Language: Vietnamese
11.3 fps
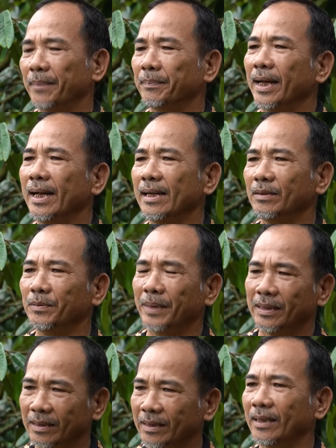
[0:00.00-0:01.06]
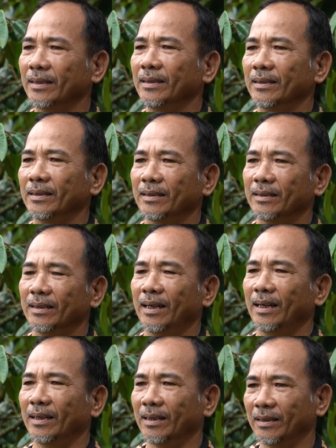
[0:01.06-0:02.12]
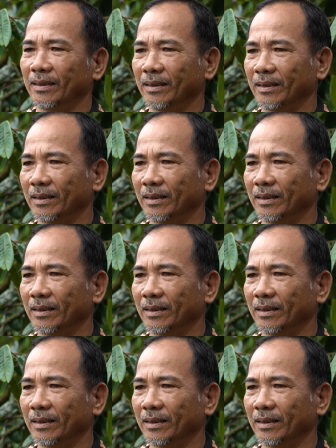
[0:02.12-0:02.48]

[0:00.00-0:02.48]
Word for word: đạm cá của mai thiên thanh á là